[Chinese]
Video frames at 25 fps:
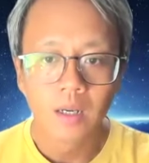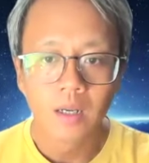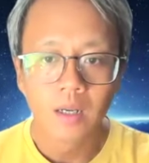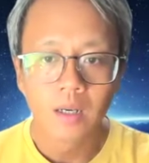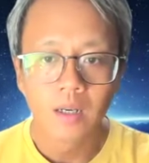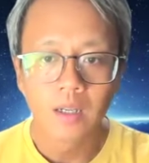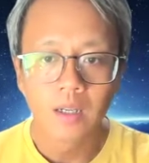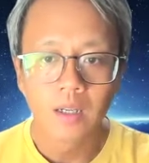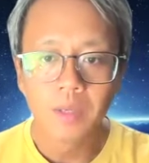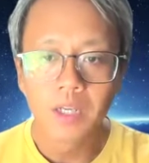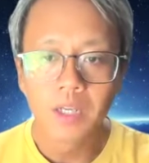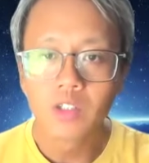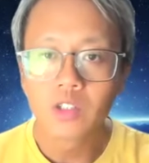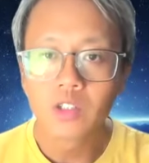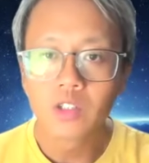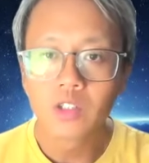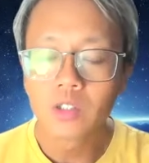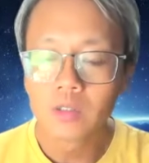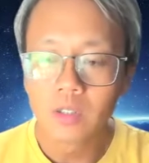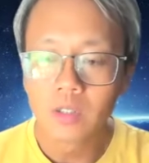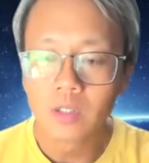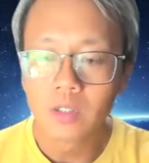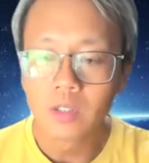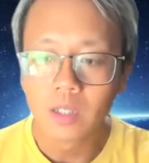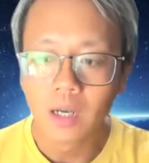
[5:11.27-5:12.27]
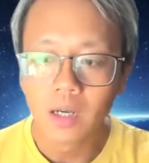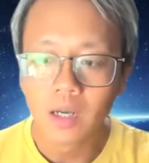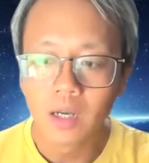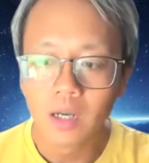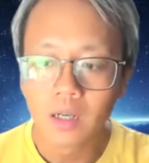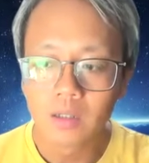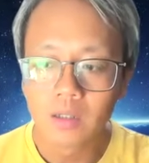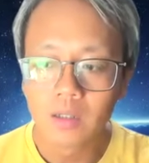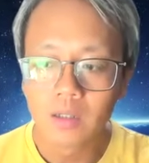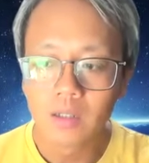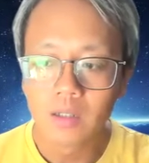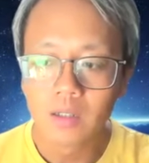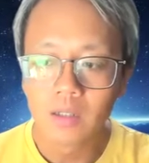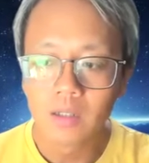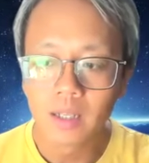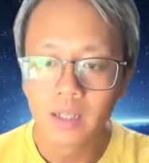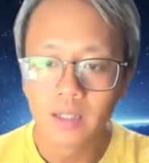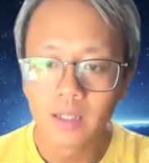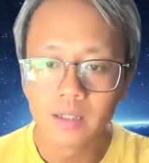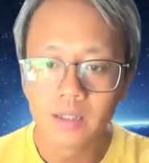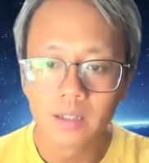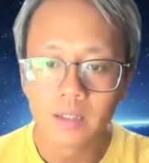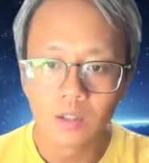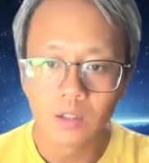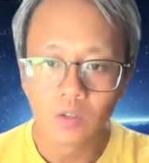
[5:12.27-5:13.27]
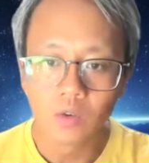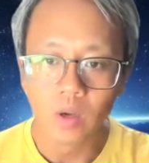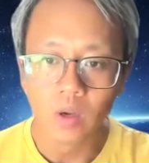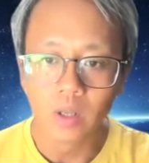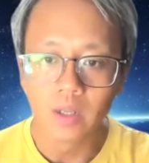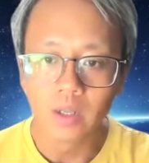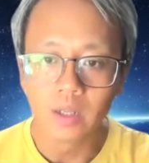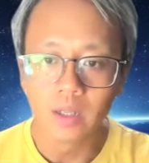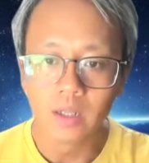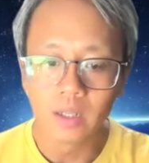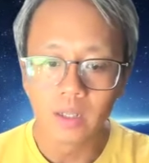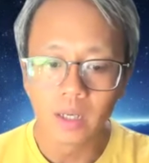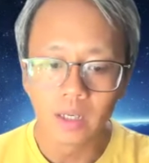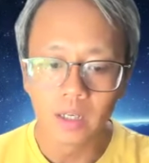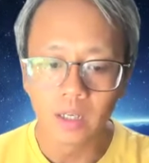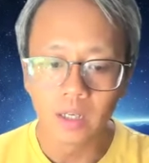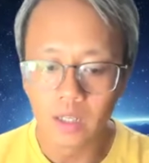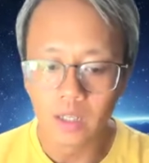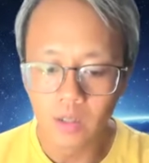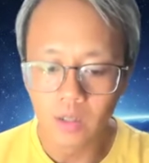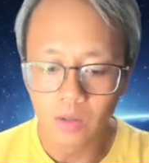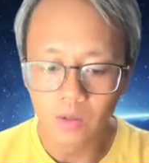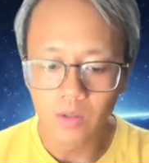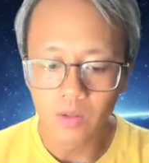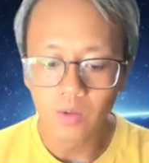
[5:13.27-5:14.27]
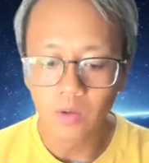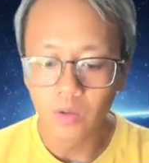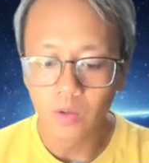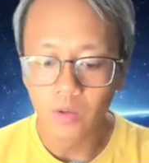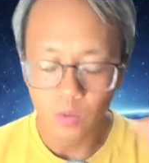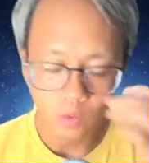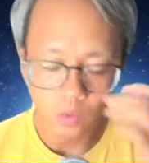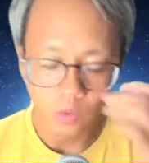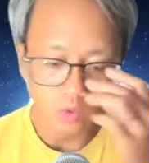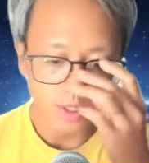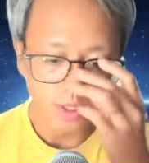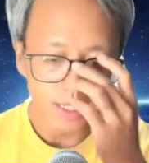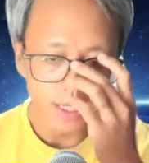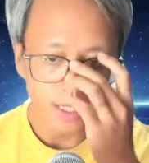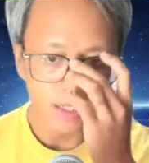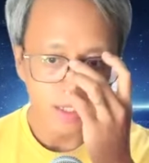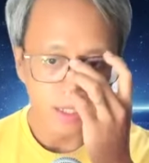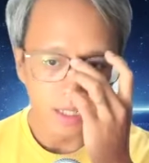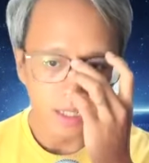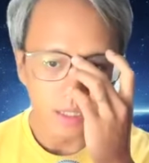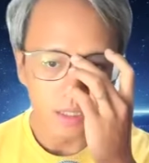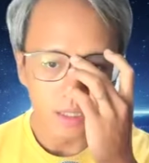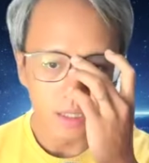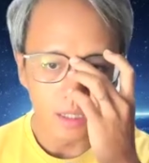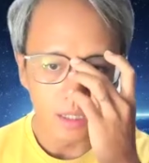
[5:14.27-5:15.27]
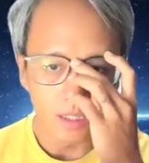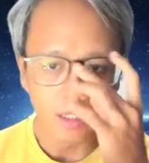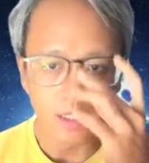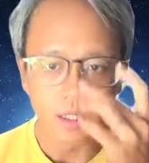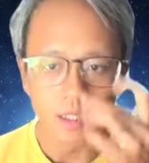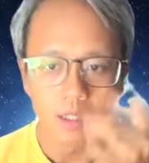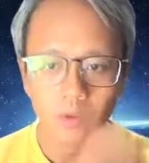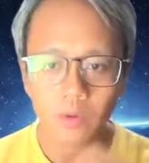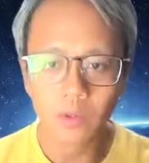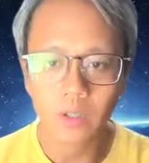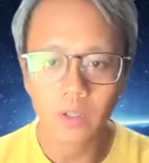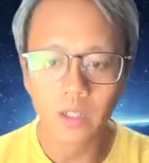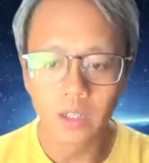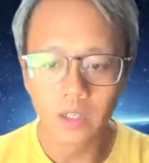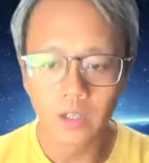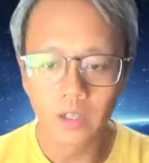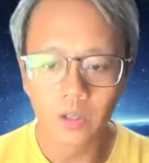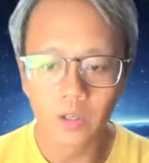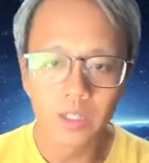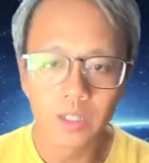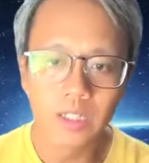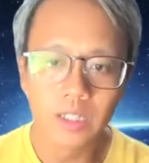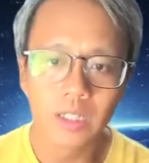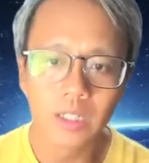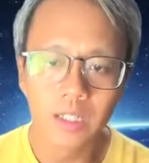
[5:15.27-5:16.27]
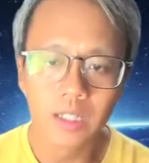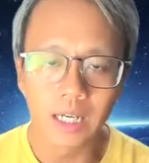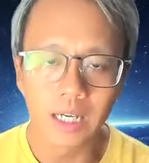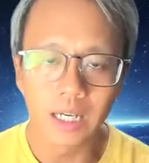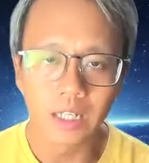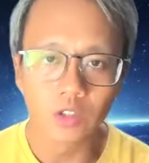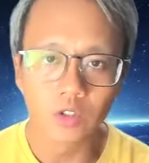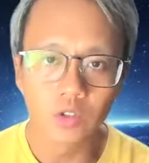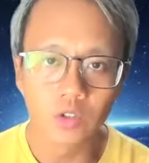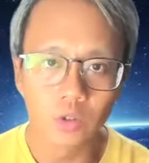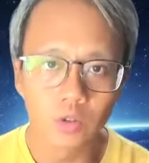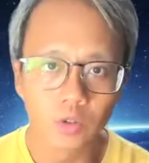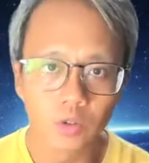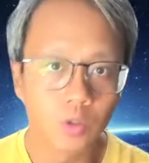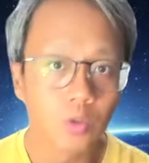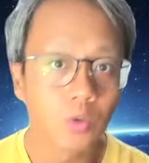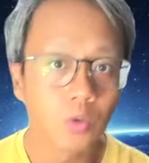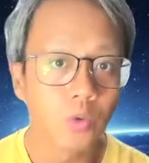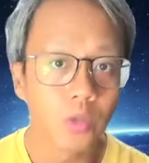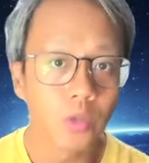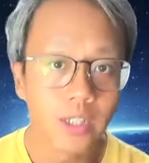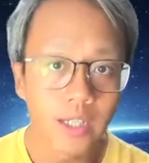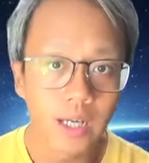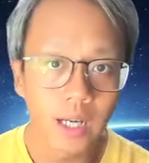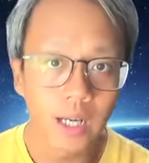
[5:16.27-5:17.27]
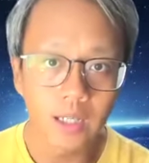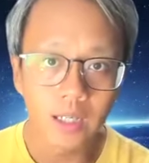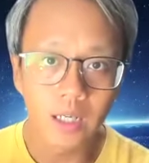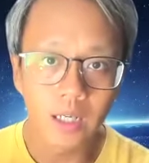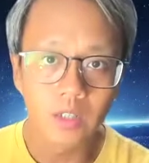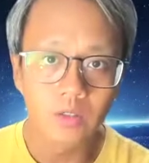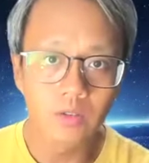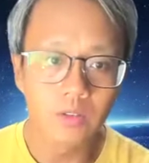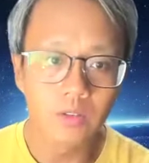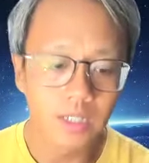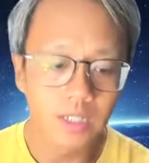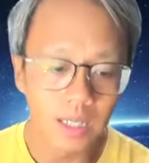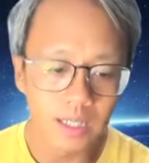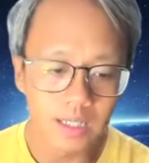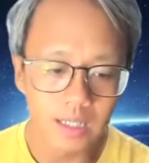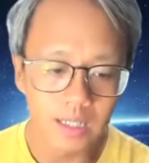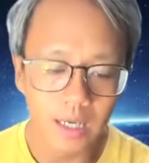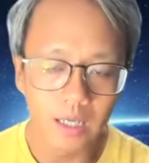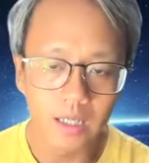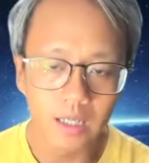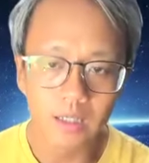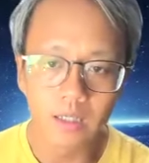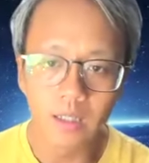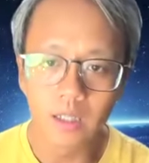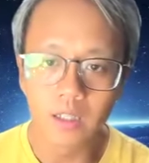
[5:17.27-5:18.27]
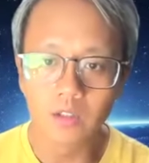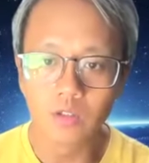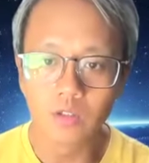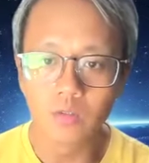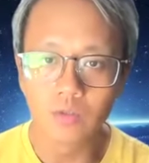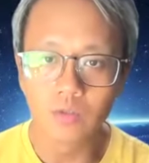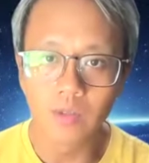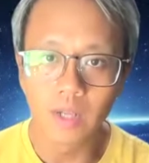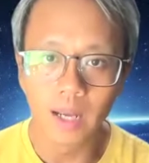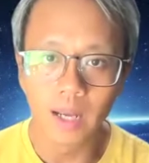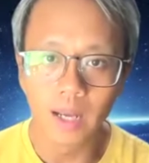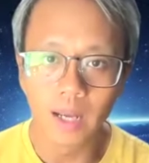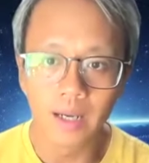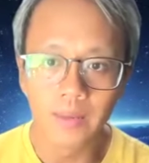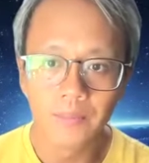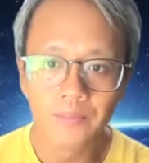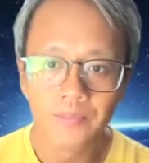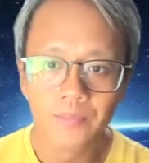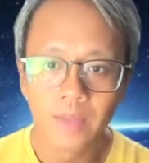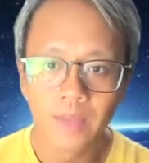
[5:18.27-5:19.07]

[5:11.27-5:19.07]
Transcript: 里面就有提到类似的观念，那你会对于我现在讲这个可能会更有一些感受，所以鼓励大家可以去下载一个电子书来。